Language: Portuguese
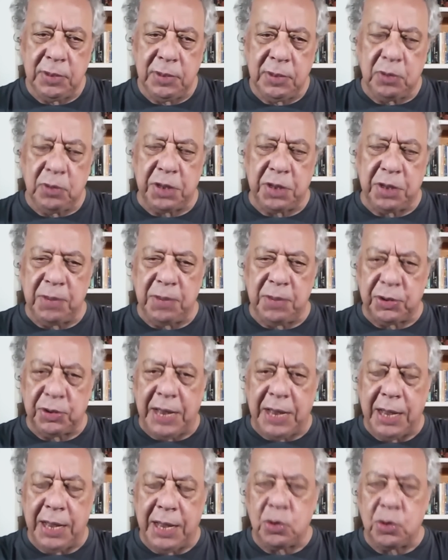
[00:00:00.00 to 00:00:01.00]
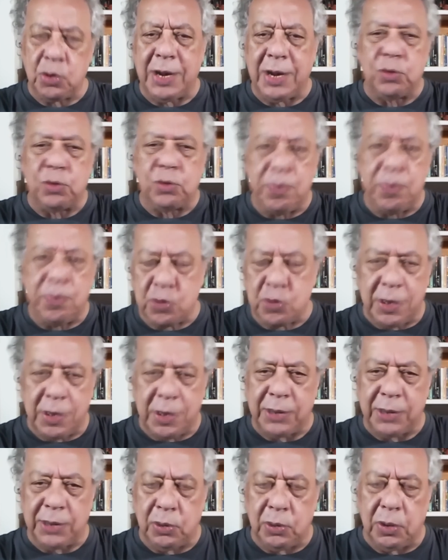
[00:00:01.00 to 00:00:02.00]
se você botar jogador por
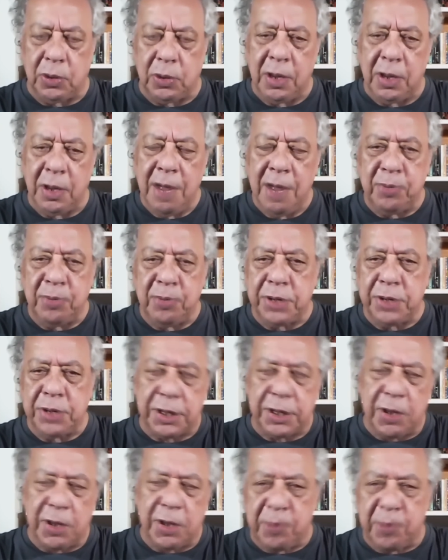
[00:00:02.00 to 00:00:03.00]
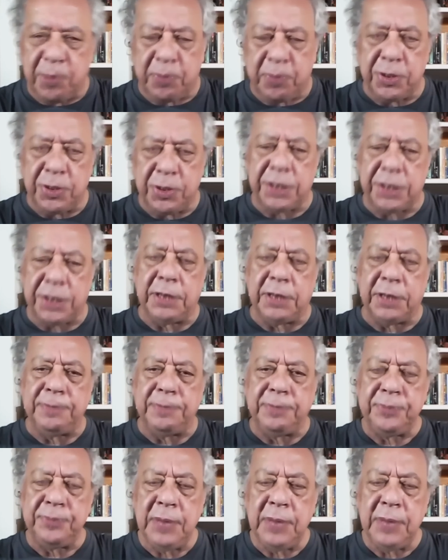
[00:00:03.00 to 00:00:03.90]
jogador, posição por posição.